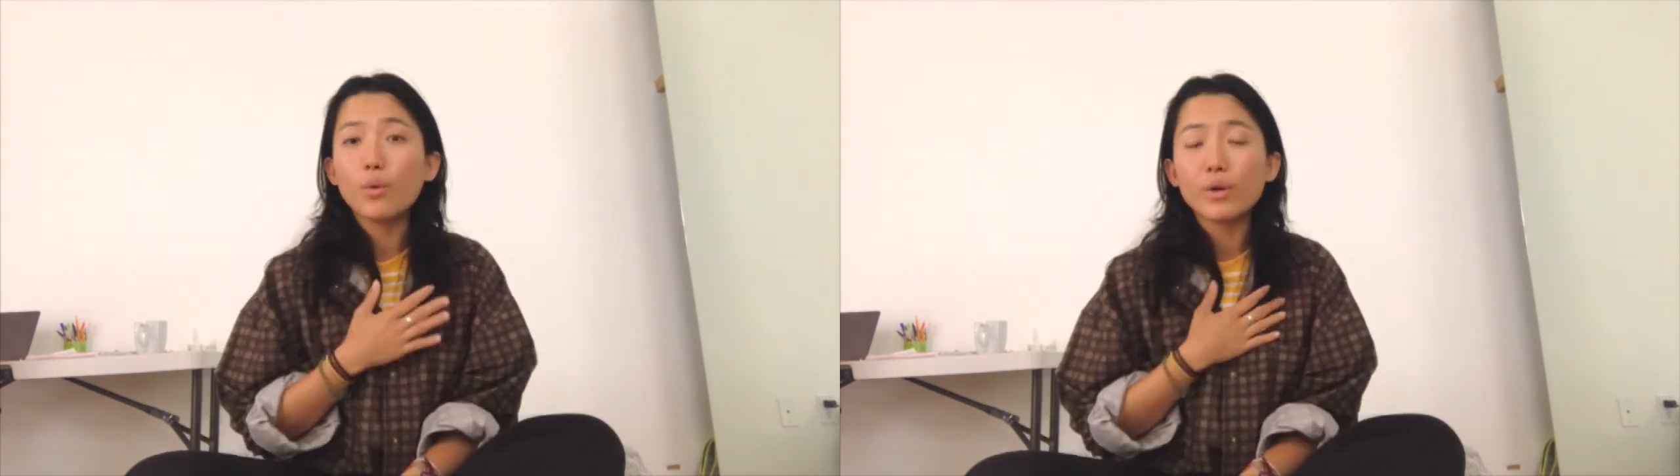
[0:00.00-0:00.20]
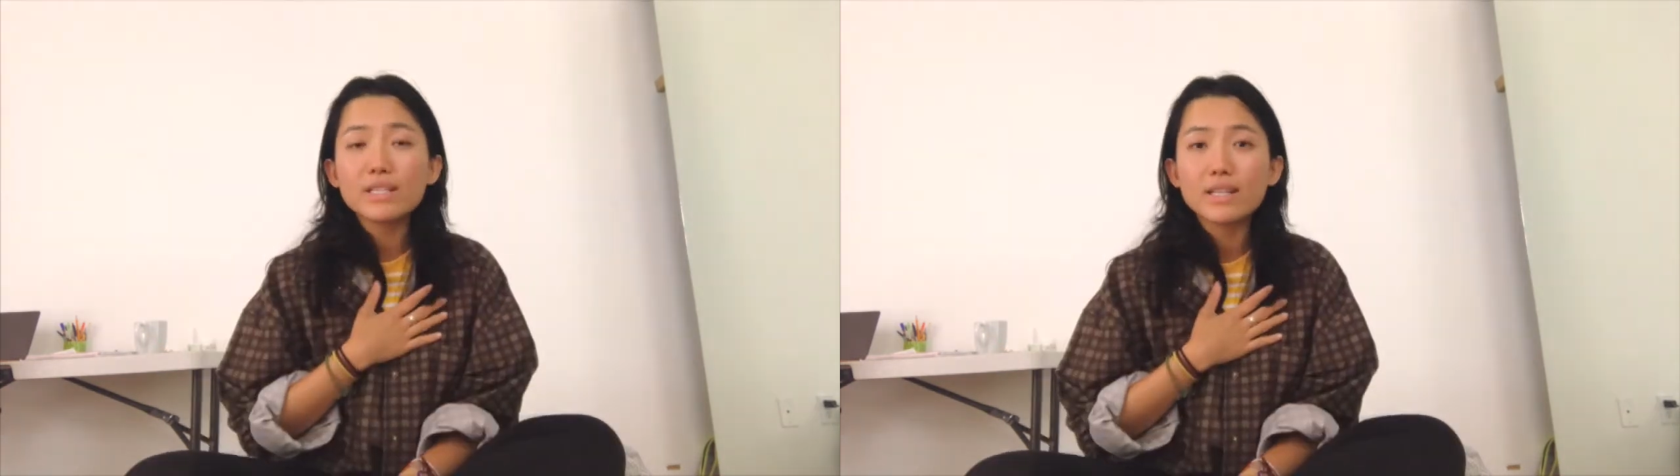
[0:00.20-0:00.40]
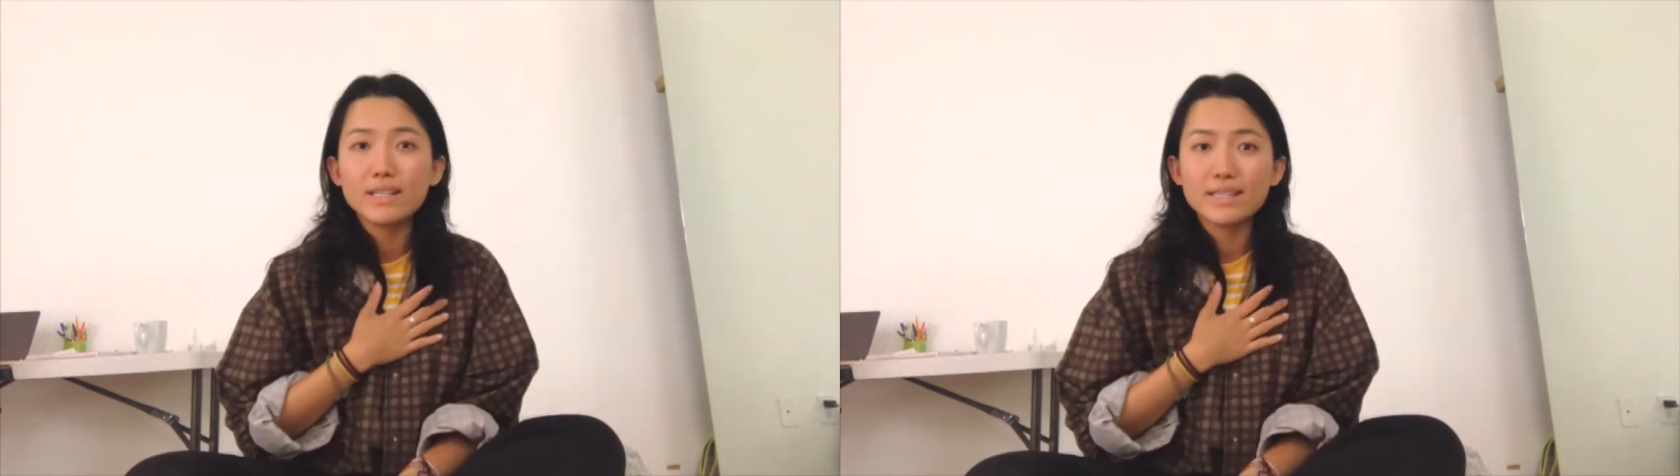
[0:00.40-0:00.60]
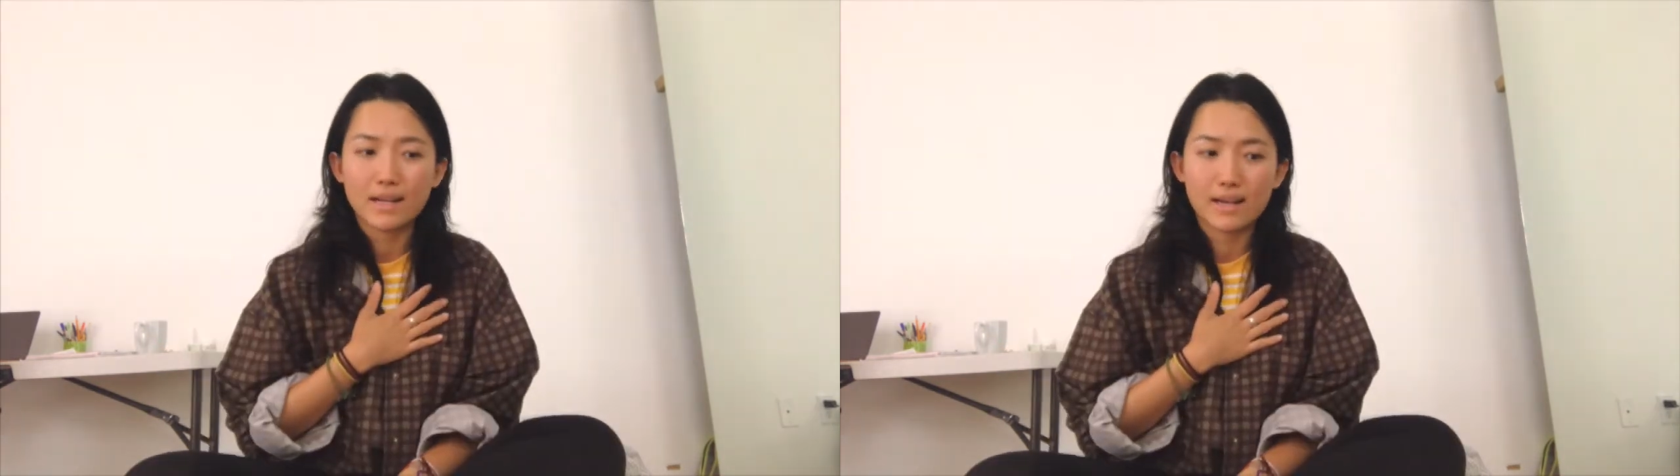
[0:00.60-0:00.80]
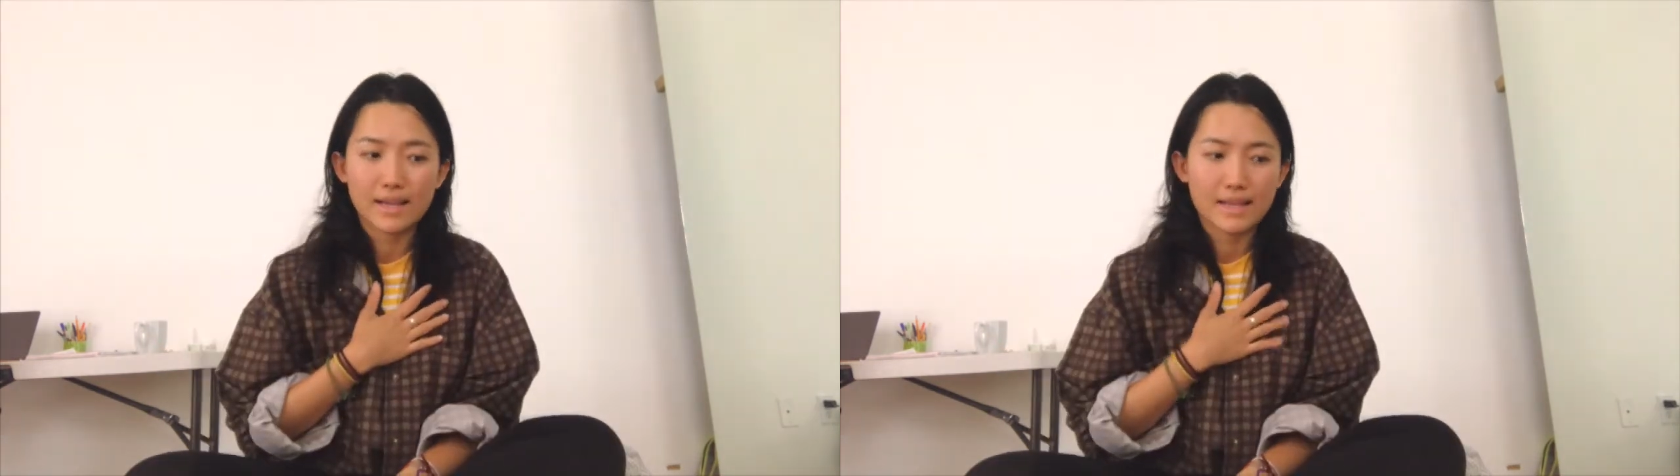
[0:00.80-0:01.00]
我一直很
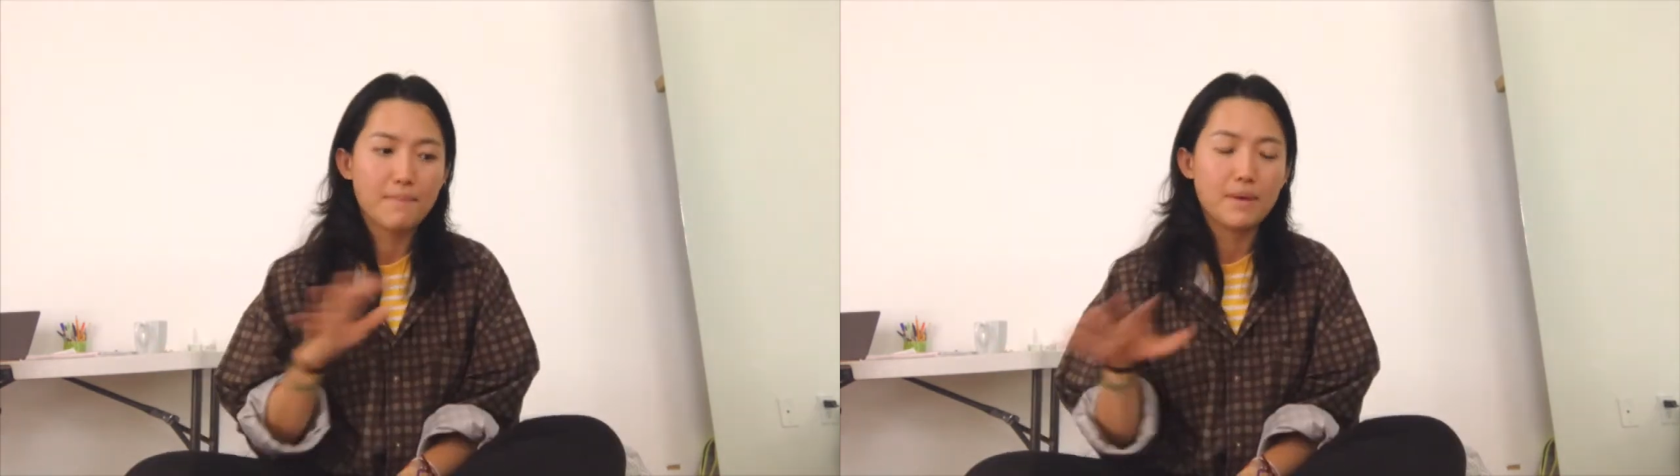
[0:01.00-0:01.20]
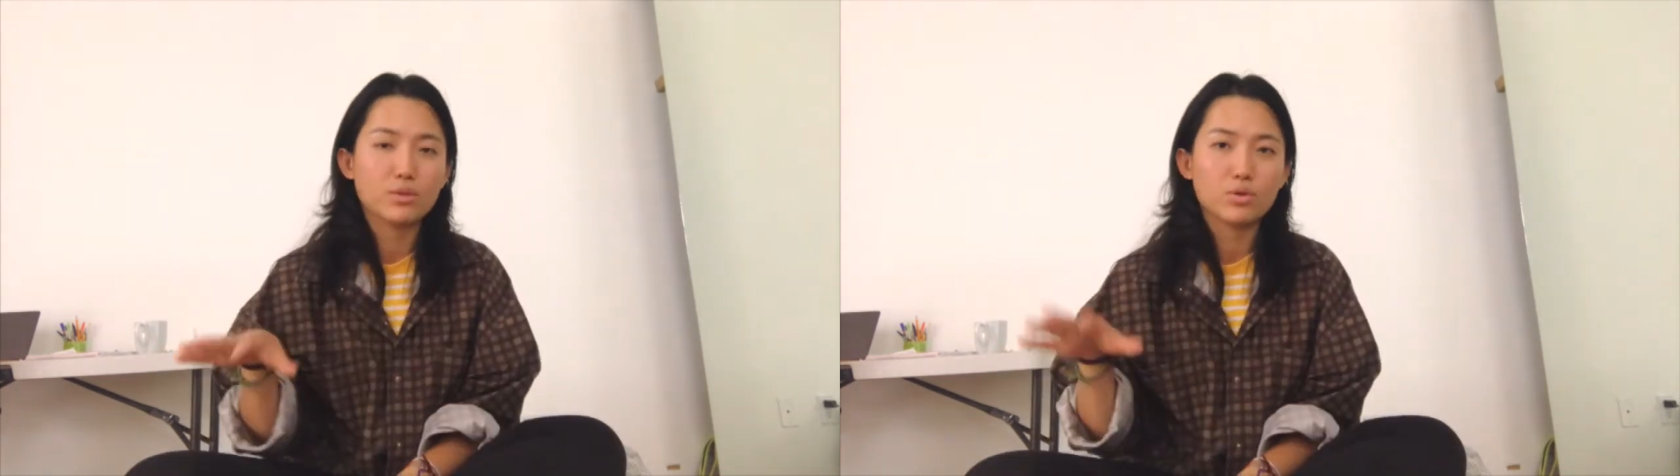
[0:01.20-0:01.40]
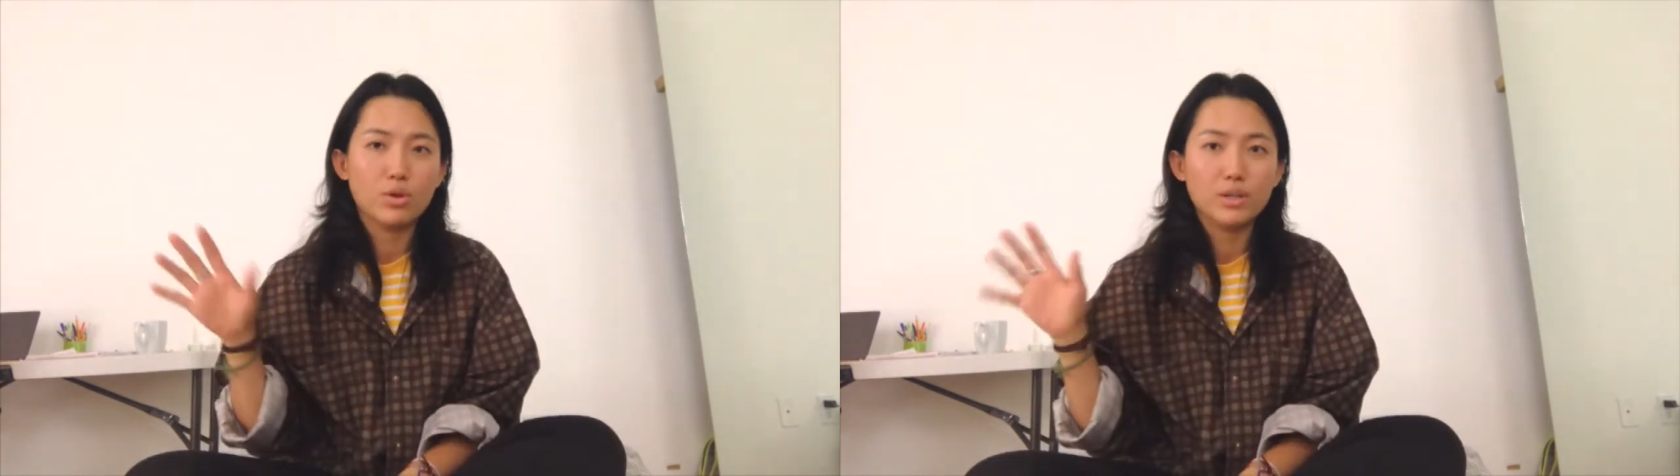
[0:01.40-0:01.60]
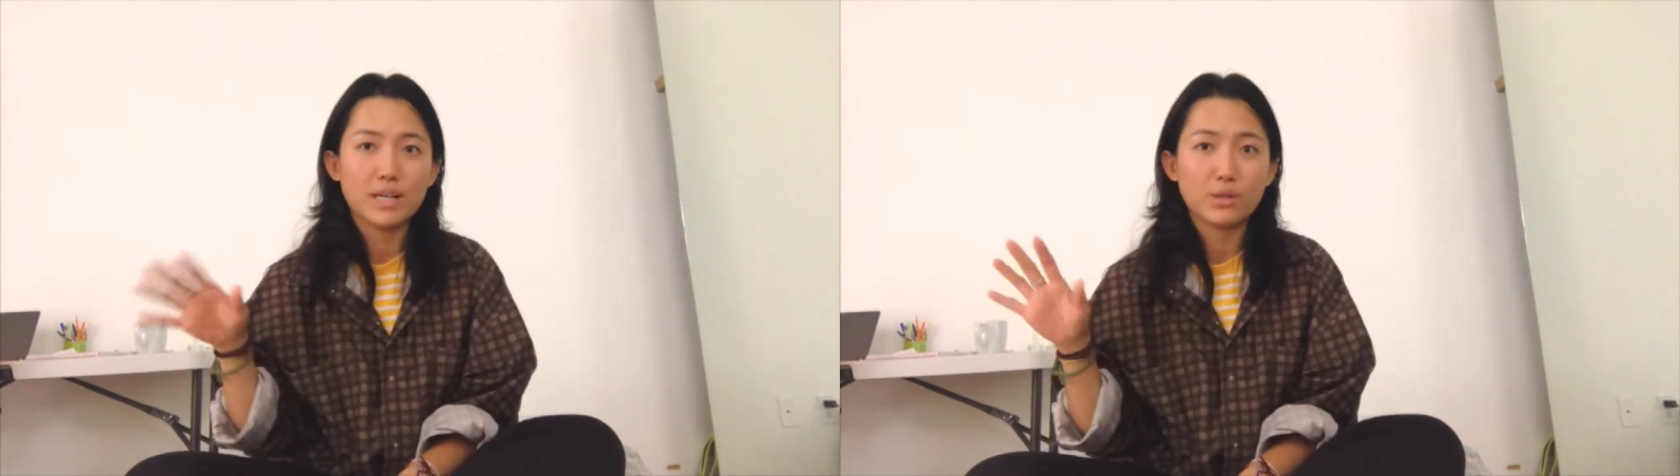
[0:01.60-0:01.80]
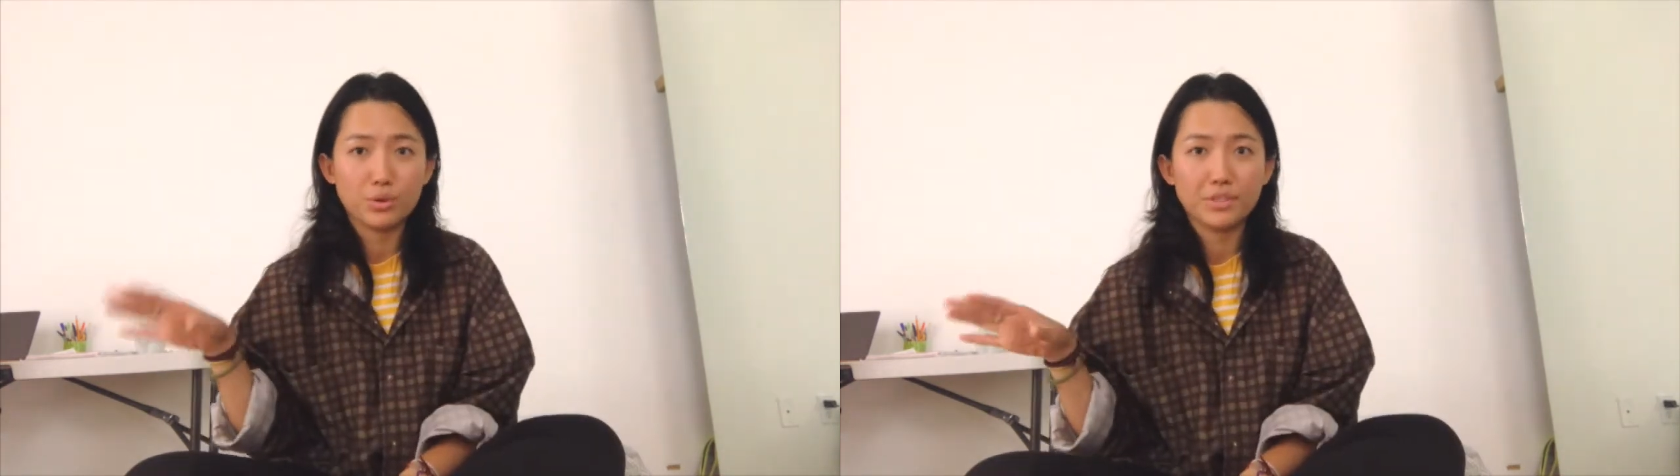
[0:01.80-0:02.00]
想来南美洲，很
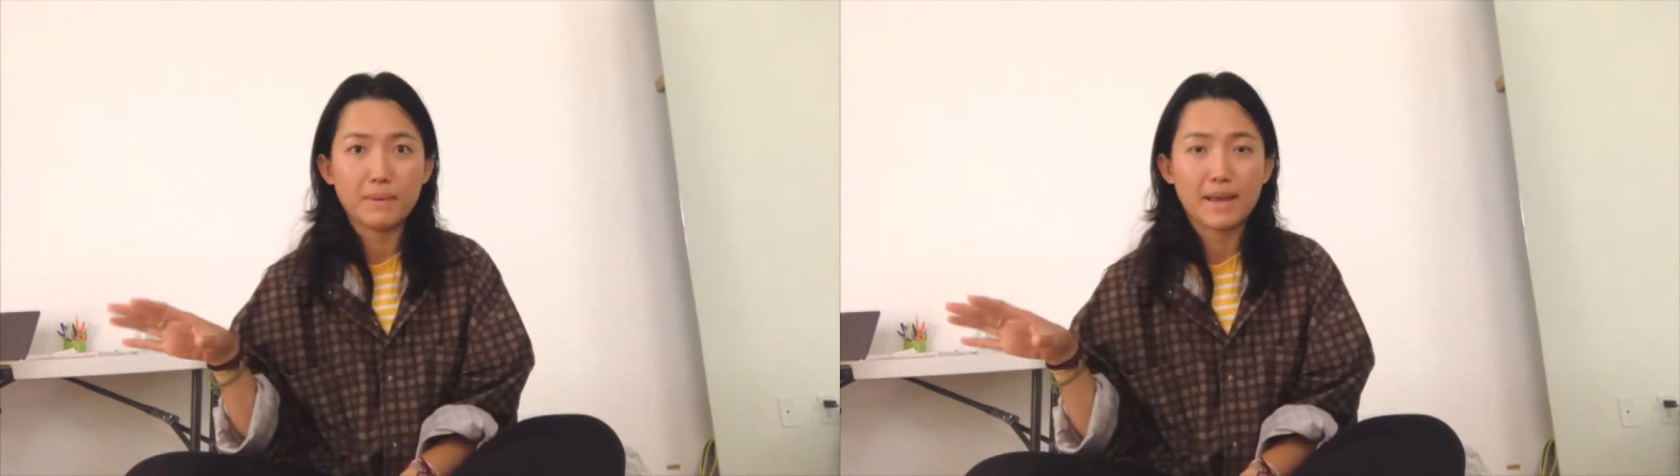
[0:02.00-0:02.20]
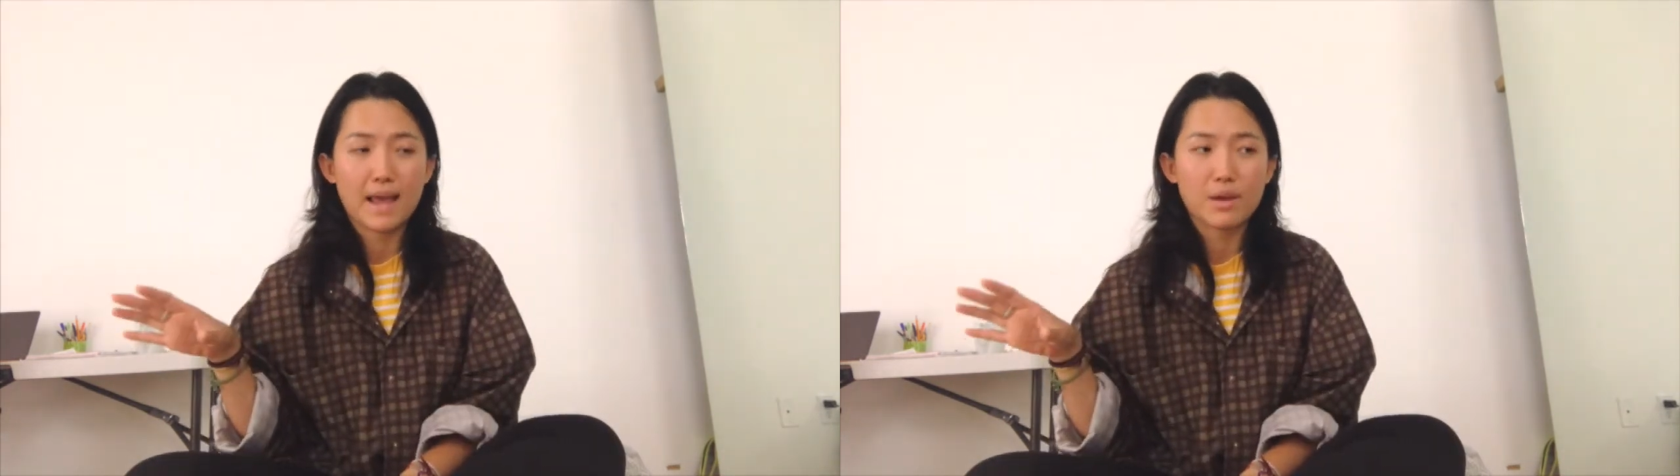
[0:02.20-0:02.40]
想学西班牙。